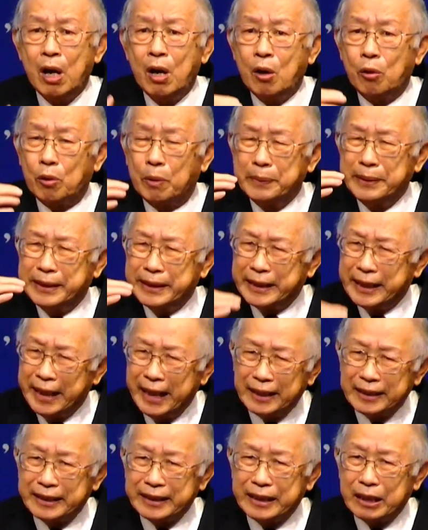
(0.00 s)
我们这
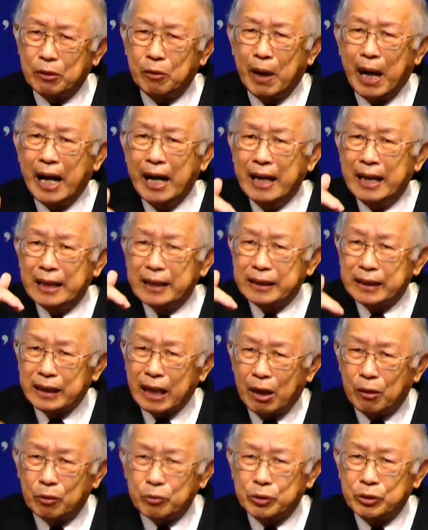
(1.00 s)
样子的话，
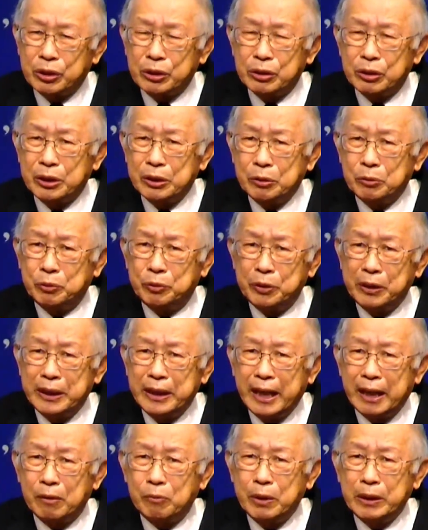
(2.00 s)
导致分
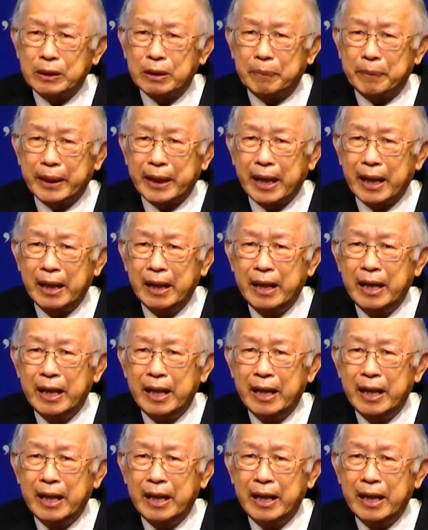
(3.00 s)
裂，为什么呢？